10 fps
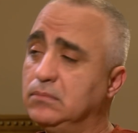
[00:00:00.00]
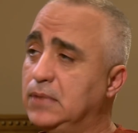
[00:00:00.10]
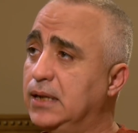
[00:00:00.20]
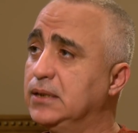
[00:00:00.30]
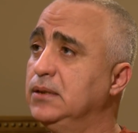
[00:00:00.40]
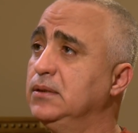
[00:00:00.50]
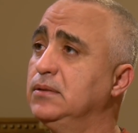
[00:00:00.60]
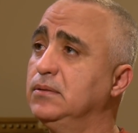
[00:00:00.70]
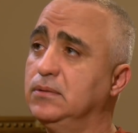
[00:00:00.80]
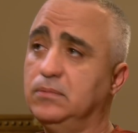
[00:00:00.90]
Der ki
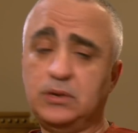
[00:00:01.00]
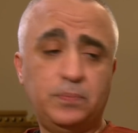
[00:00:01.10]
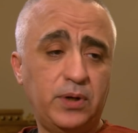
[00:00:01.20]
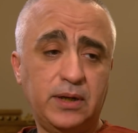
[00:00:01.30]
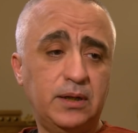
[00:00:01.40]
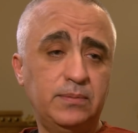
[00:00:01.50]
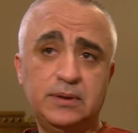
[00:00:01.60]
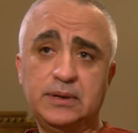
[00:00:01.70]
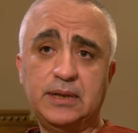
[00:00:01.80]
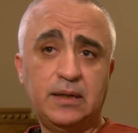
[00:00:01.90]
spor
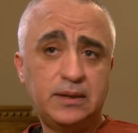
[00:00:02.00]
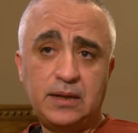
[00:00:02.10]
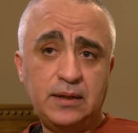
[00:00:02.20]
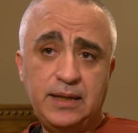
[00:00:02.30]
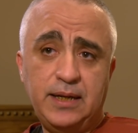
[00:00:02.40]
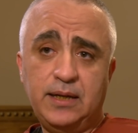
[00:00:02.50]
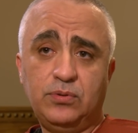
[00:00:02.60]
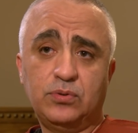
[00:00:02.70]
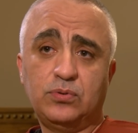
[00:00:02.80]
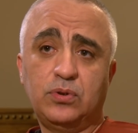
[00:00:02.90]
ayakkabılarını giyer. Na, nereye
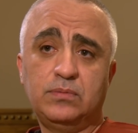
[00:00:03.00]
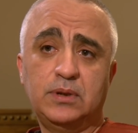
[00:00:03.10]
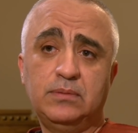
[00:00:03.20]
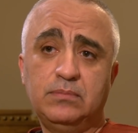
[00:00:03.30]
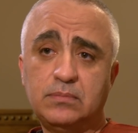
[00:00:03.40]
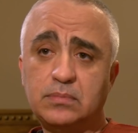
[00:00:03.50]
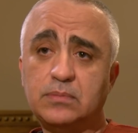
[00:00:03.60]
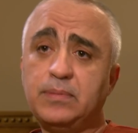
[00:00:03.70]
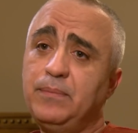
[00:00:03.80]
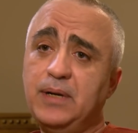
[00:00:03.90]
gidiyorsun oğlum derim.
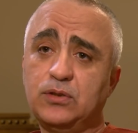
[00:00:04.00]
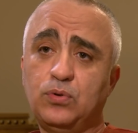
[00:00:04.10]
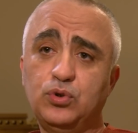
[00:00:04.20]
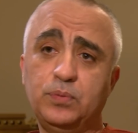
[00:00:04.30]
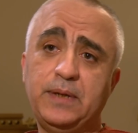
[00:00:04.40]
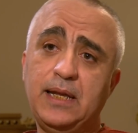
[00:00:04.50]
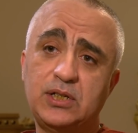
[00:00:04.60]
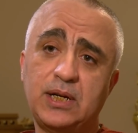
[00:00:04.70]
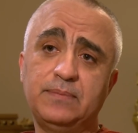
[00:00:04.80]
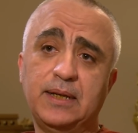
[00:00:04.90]
Ben biraz koşup
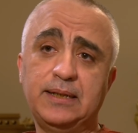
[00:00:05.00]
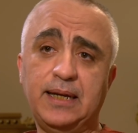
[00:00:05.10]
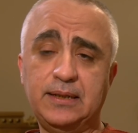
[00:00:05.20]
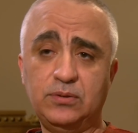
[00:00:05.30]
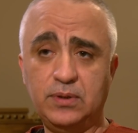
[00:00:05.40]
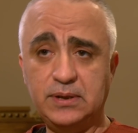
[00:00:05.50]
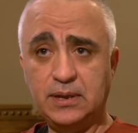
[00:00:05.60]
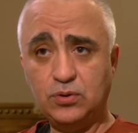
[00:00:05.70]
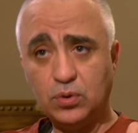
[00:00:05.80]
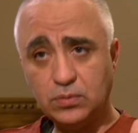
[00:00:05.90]
geleceğim der. Yani
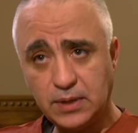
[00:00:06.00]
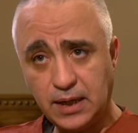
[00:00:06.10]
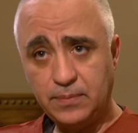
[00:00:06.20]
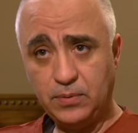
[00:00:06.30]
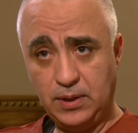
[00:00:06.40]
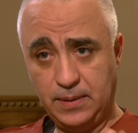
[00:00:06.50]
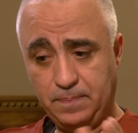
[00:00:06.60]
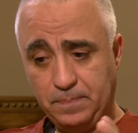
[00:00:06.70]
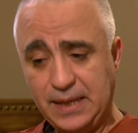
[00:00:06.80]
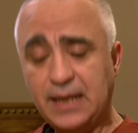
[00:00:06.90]
dolayısıyla çok daha böyle
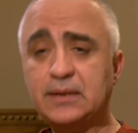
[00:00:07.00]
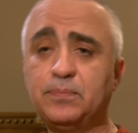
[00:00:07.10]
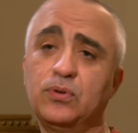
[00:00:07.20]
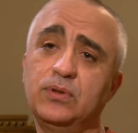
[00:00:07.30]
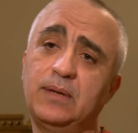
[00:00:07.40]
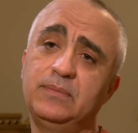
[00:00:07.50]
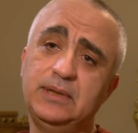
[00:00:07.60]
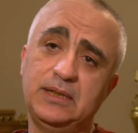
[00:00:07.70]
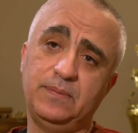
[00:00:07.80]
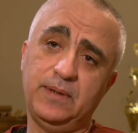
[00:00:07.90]
planlı programlı
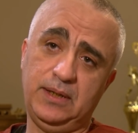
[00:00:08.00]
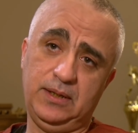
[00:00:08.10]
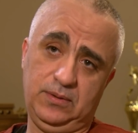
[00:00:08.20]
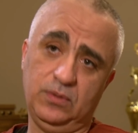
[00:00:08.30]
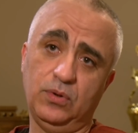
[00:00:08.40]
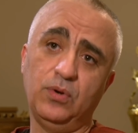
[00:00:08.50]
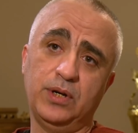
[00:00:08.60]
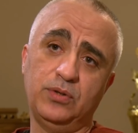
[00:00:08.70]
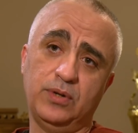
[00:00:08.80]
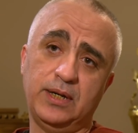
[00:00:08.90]
gitmeyi
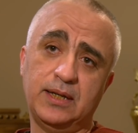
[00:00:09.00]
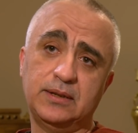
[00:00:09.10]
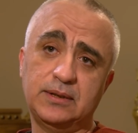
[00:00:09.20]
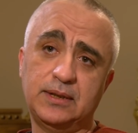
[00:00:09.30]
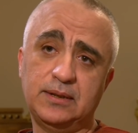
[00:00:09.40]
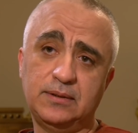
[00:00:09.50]
öğreniyor hayatında